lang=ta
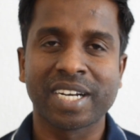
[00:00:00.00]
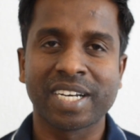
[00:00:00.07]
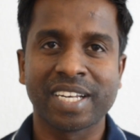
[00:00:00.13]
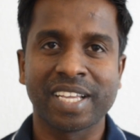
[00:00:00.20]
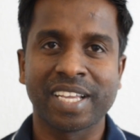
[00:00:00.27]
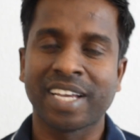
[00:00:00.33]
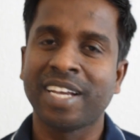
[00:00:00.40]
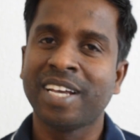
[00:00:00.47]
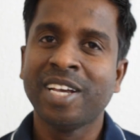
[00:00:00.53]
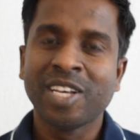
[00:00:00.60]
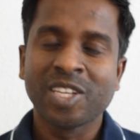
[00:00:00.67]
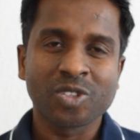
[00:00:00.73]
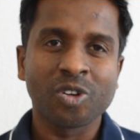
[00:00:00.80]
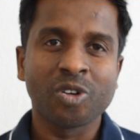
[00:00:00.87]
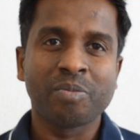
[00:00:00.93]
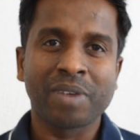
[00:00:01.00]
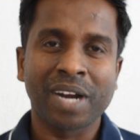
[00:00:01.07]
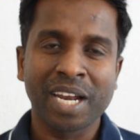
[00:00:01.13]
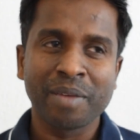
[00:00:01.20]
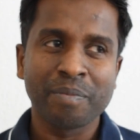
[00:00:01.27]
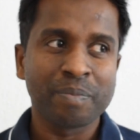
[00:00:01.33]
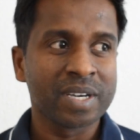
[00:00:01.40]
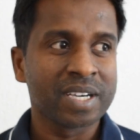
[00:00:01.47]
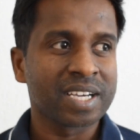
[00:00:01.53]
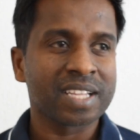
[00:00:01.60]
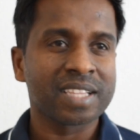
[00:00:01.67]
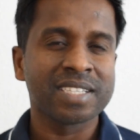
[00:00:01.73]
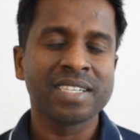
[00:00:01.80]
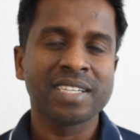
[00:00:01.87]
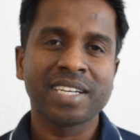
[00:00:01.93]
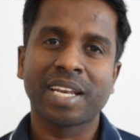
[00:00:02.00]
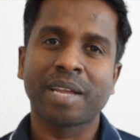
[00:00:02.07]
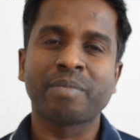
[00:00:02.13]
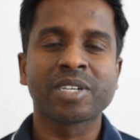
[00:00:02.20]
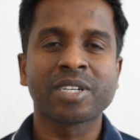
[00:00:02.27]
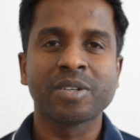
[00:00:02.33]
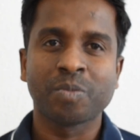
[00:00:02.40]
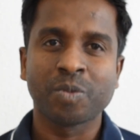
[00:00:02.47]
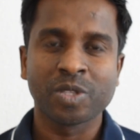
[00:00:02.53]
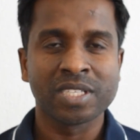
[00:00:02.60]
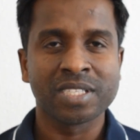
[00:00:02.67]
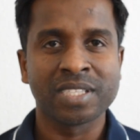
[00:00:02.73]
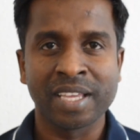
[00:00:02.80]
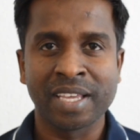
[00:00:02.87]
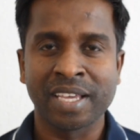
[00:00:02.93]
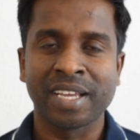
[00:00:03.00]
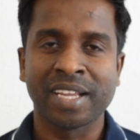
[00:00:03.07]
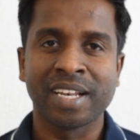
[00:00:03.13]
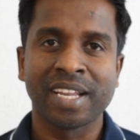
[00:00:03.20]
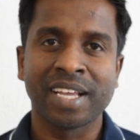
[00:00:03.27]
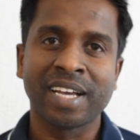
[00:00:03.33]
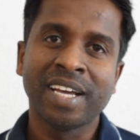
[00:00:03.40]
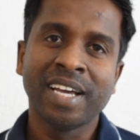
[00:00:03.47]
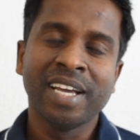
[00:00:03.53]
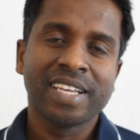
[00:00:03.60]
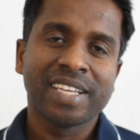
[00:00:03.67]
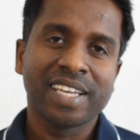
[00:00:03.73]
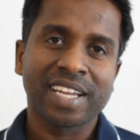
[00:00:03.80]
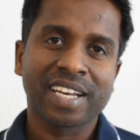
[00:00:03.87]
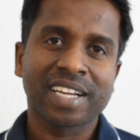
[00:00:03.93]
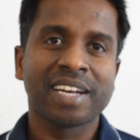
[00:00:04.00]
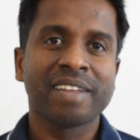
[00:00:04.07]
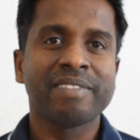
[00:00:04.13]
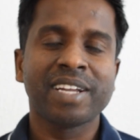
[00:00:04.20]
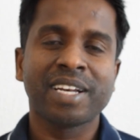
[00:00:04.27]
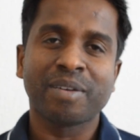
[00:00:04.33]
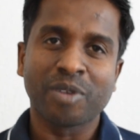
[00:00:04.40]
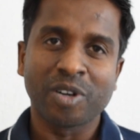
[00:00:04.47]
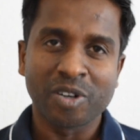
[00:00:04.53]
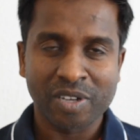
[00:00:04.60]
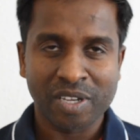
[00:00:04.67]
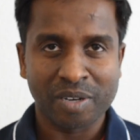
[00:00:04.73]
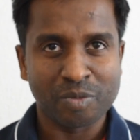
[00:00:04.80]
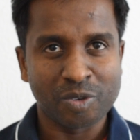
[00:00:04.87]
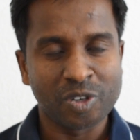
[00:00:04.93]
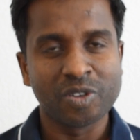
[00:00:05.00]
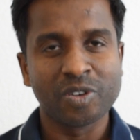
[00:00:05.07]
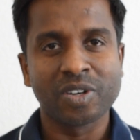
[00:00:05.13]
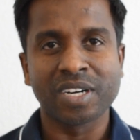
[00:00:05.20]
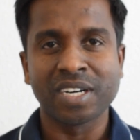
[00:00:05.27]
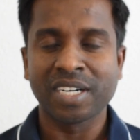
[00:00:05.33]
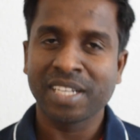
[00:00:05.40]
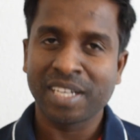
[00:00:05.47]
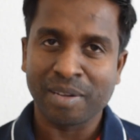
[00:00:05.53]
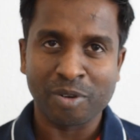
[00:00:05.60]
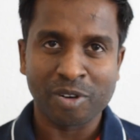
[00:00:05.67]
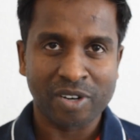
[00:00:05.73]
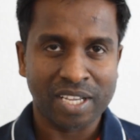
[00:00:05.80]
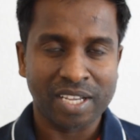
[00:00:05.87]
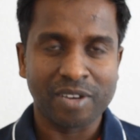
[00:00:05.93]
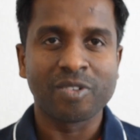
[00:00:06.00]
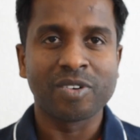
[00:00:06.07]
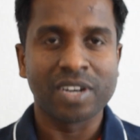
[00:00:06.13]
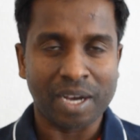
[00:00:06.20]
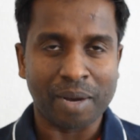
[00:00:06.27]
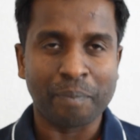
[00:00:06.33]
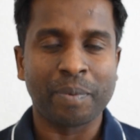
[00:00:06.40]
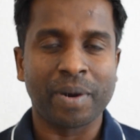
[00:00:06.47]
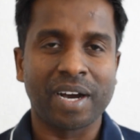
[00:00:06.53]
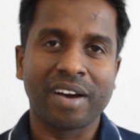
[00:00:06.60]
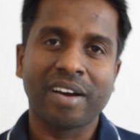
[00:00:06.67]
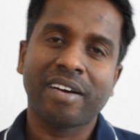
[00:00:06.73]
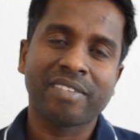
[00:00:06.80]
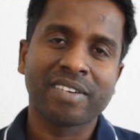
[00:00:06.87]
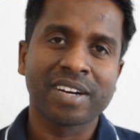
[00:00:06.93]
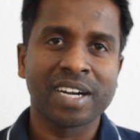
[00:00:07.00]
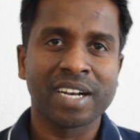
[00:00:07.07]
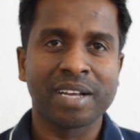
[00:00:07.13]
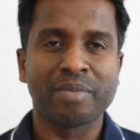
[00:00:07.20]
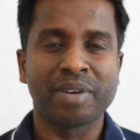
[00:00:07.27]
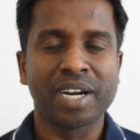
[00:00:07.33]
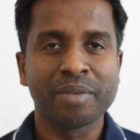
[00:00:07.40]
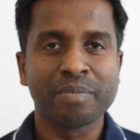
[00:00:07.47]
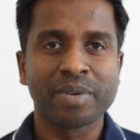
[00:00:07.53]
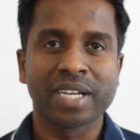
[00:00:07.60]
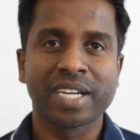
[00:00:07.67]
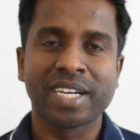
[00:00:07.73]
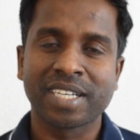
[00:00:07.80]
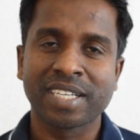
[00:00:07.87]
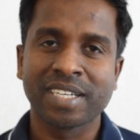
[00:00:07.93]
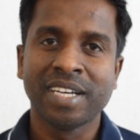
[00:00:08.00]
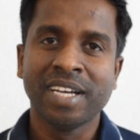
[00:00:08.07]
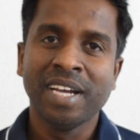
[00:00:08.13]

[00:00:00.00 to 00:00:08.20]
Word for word: கேட்டீங்க ஸோ மன்னிப்புங்கிறது நமக்கு புதுசே இல்லை ஏற்கனவே நம்மளுடைய முன்னோர்கள் நம்மளுடைய உங்கள் அப்பா அவர்களெல்லாம் மன்னிப்பு கேட்டு